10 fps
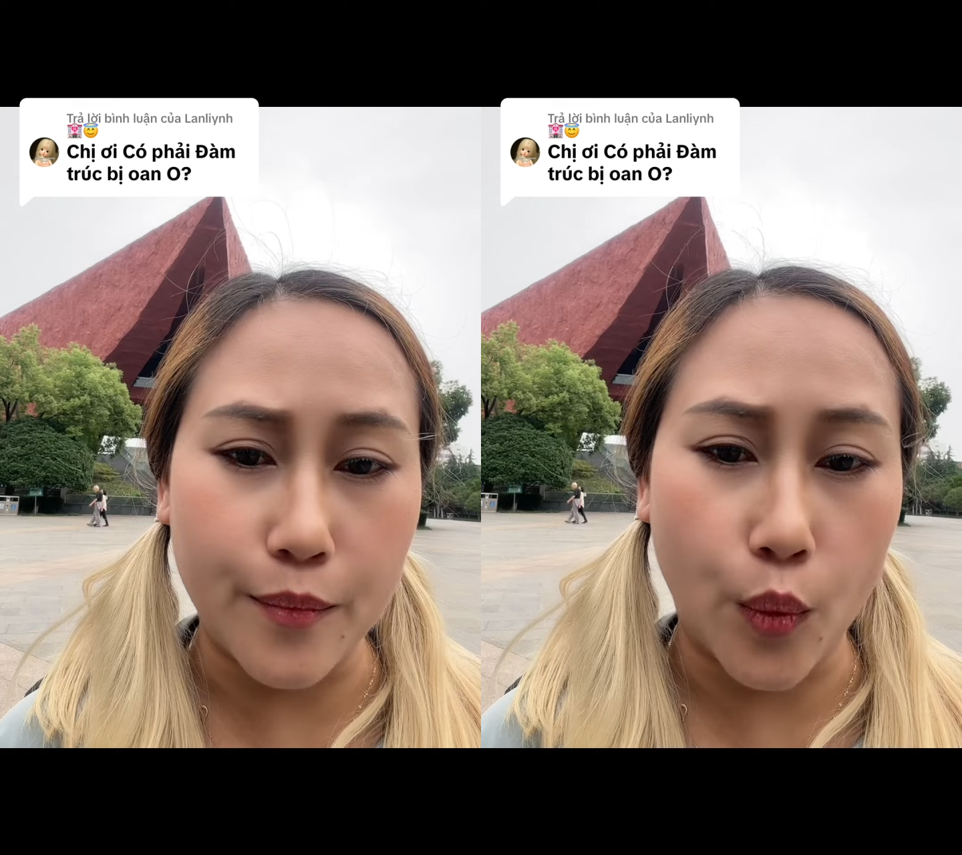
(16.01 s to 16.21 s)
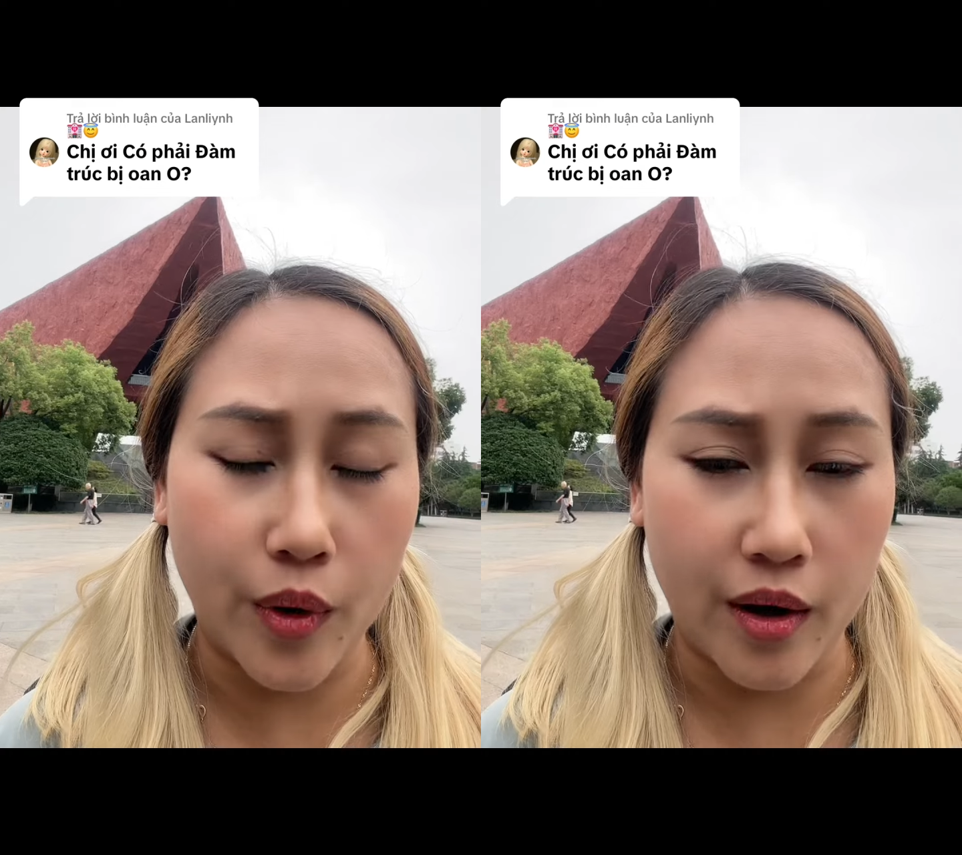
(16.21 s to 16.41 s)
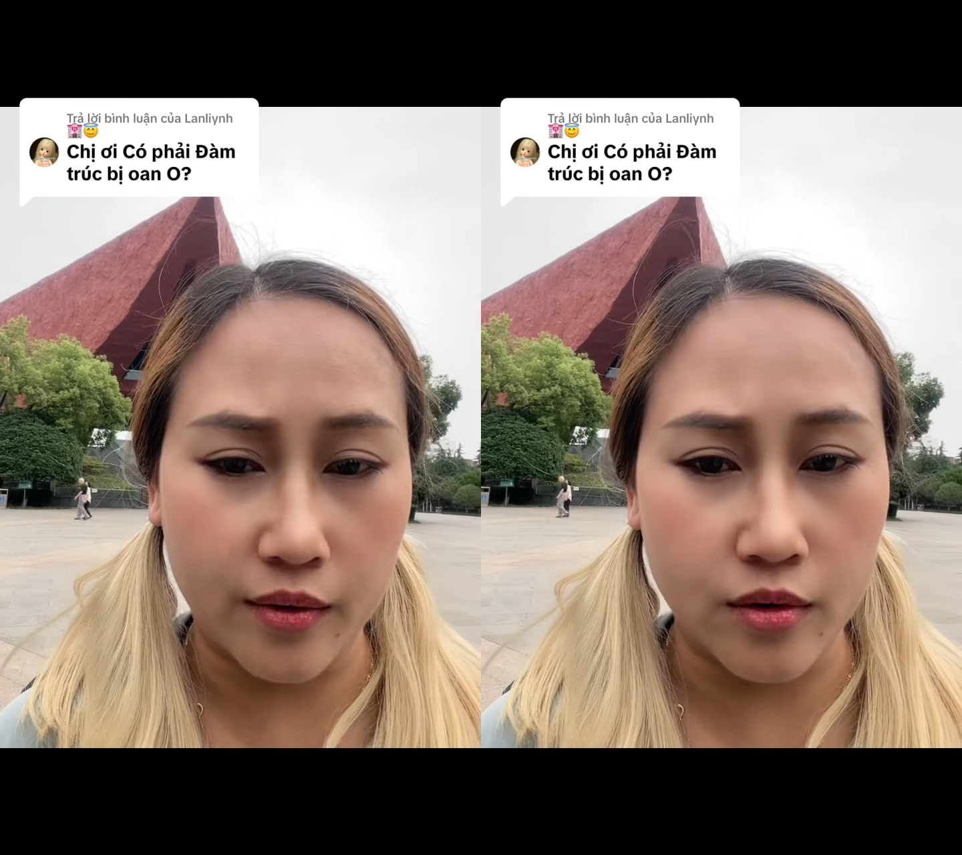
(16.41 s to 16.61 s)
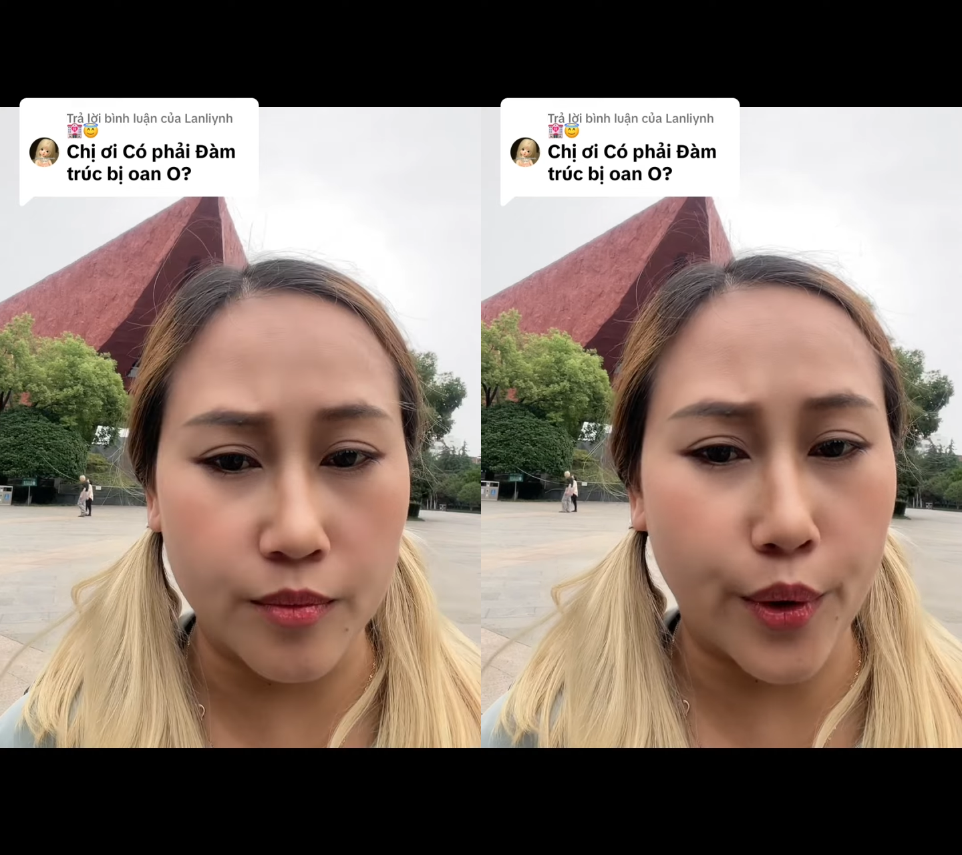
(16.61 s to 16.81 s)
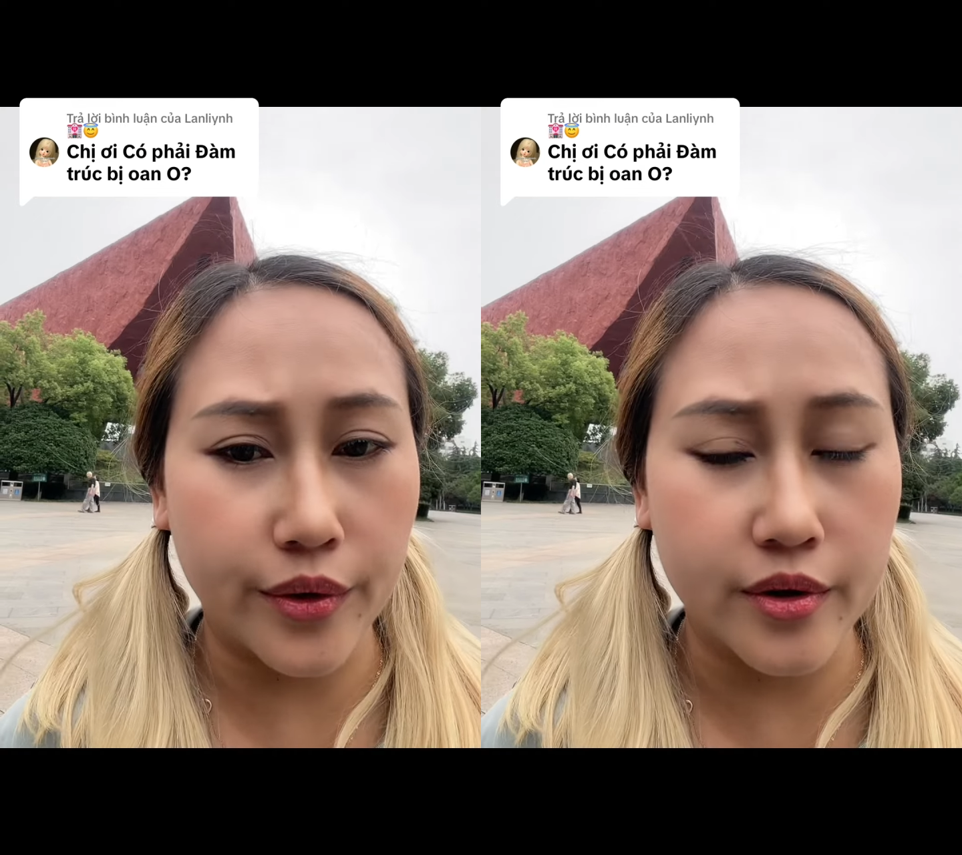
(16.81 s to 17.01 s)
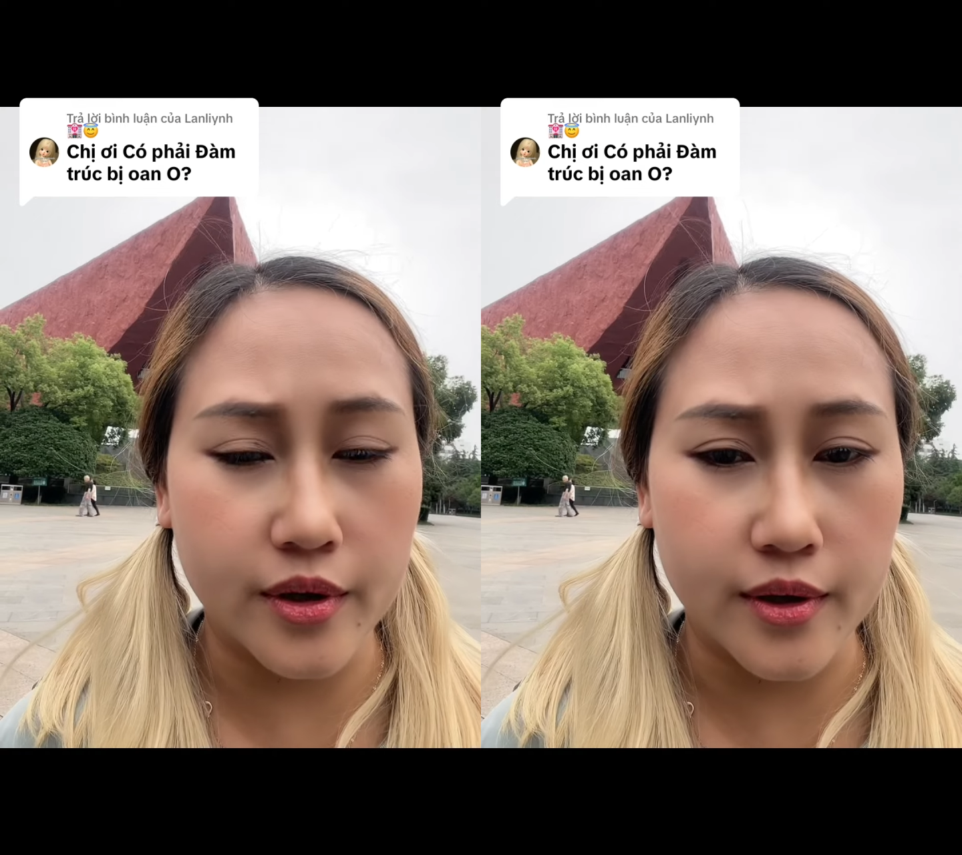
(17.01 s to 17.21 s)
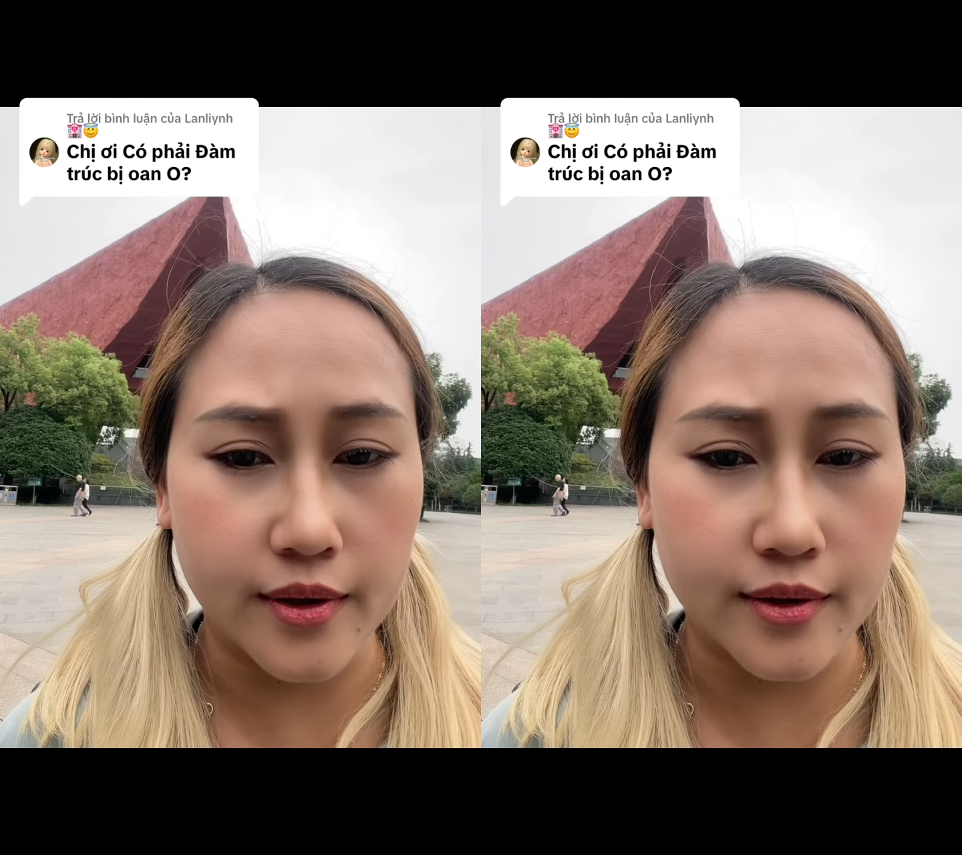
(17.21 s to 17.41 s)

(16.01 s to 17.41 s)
một lần nữa mọi người